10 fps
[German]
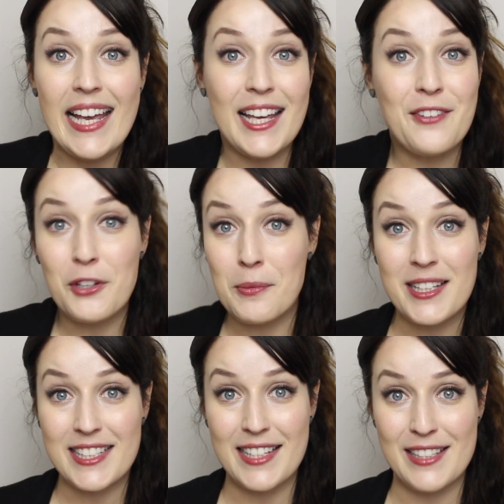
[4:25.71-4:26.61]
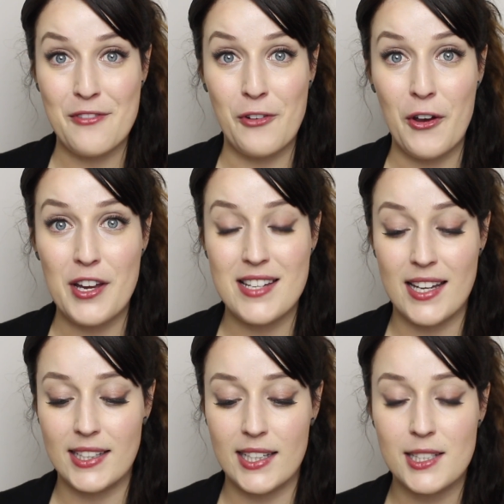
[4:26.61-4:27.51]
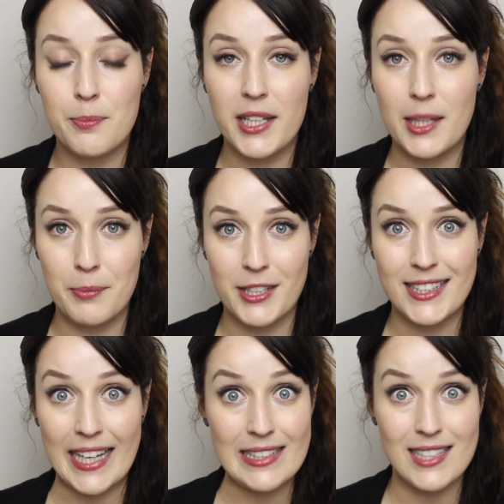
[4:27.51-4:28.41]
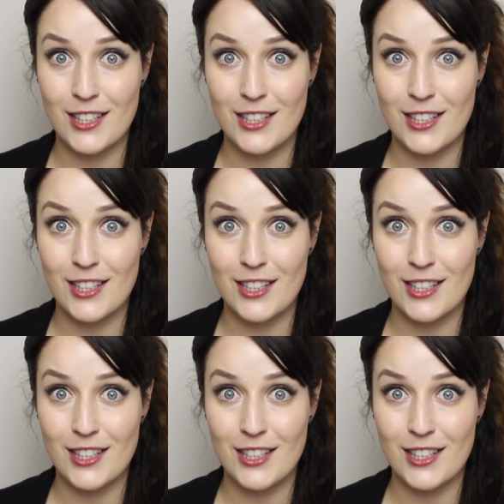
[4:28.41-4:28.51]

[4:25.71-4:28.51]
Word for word: Ich würde mich sehr, sehr freuen, denn ihr inspiriert mich ganz,